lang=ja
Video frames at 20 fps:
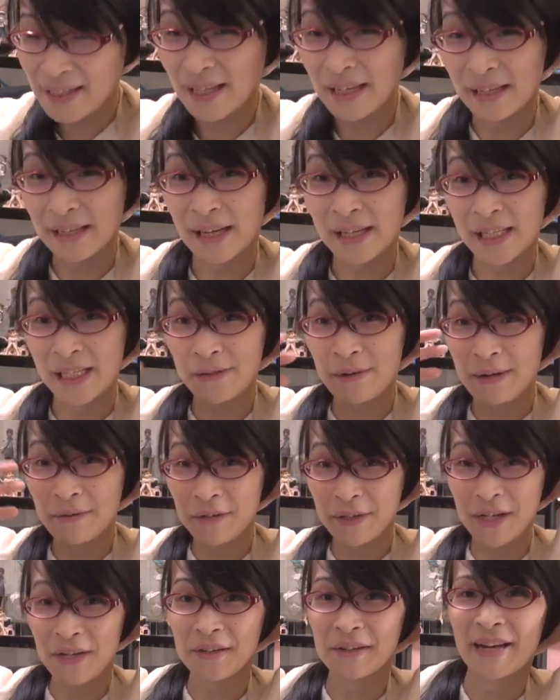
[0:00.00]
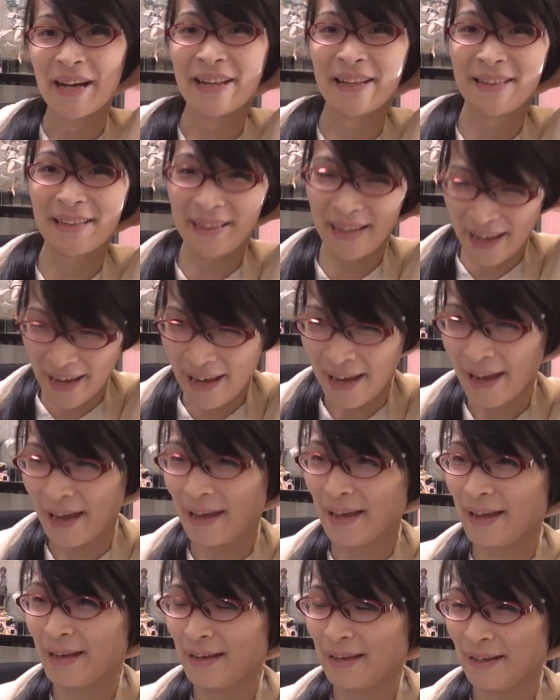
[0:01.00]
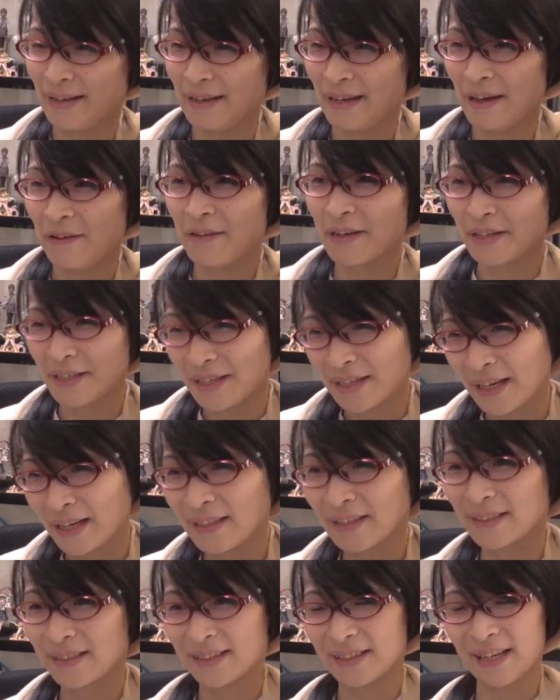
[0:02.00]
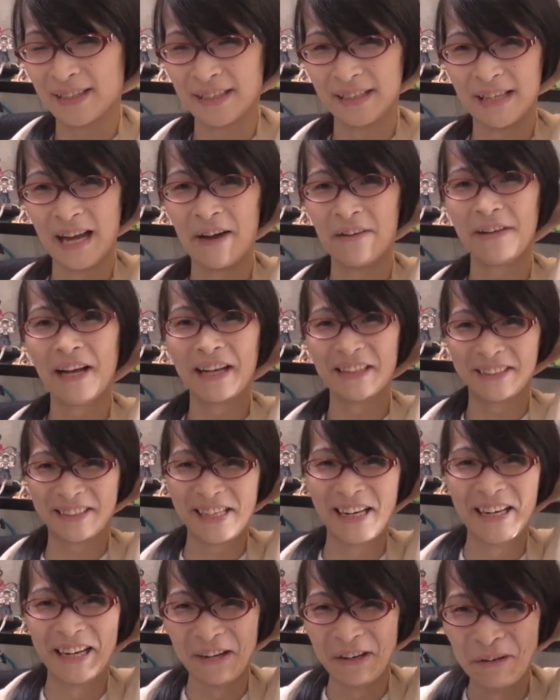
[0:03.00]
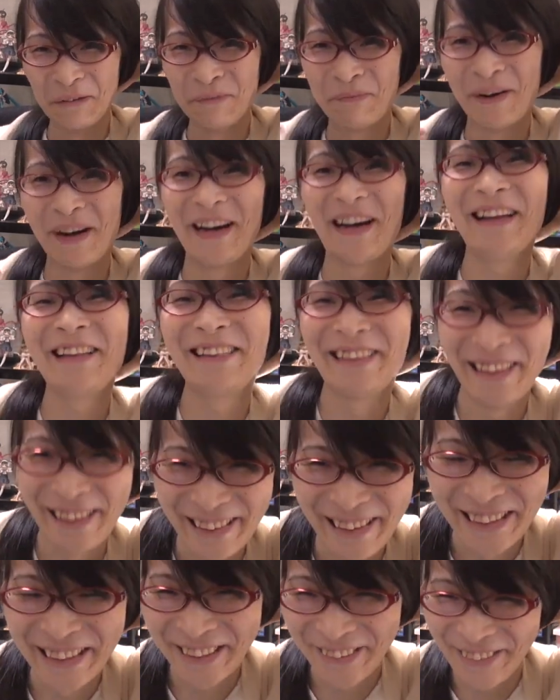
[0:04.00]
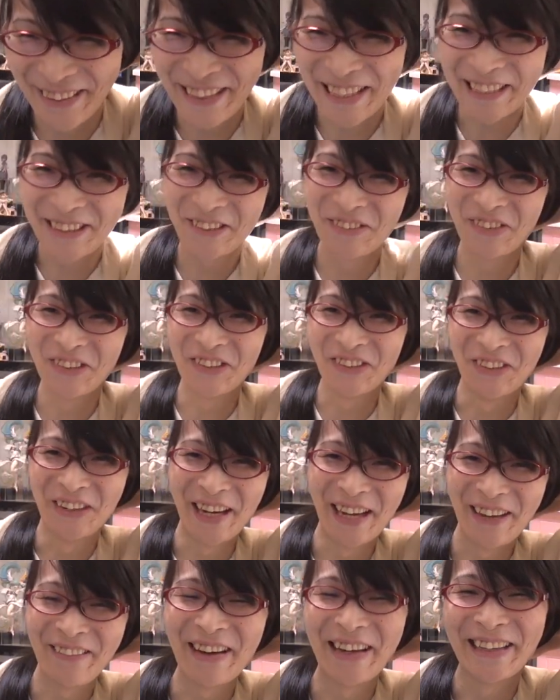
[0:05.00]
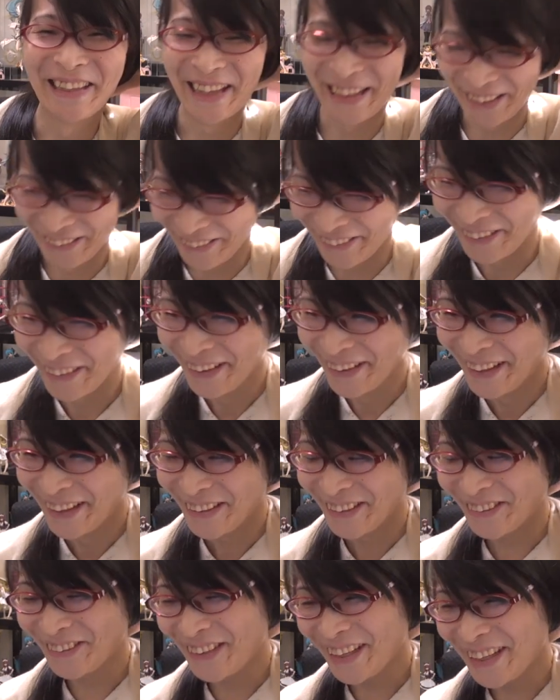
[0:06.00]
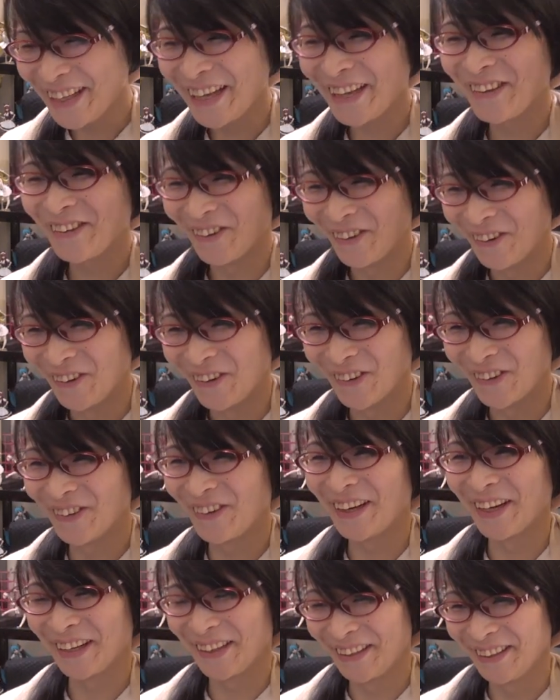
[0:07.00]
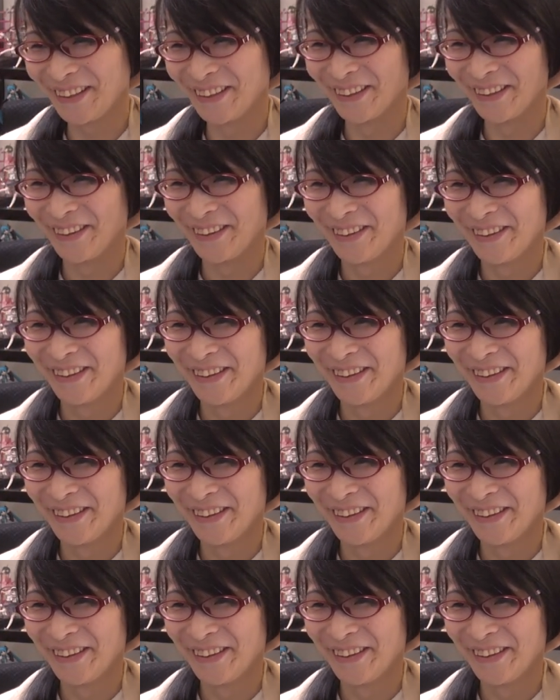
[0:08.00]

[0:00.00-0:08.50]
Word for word: 子で立場モデル買ってやばい1ヶ月使ってダメだっつったら売っ払って立場出しボードを買えばいいんだけどそれだとおそらく